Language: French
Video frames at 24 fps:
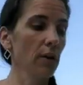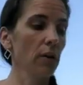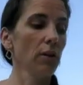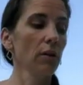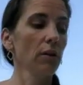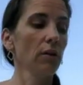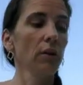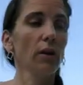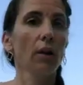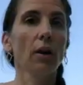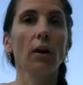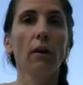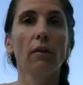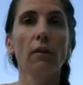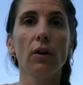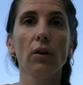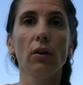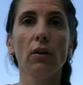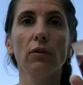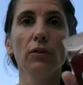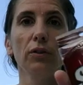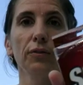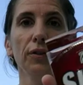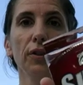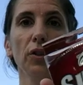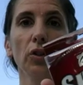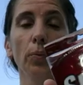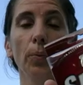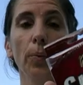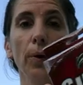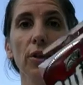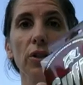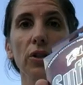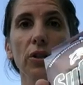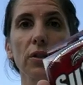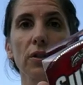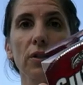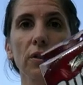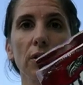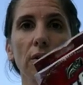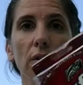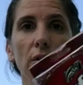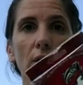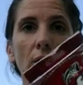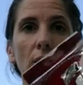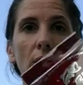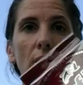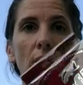euh, avec le, fil de pêche, c'est...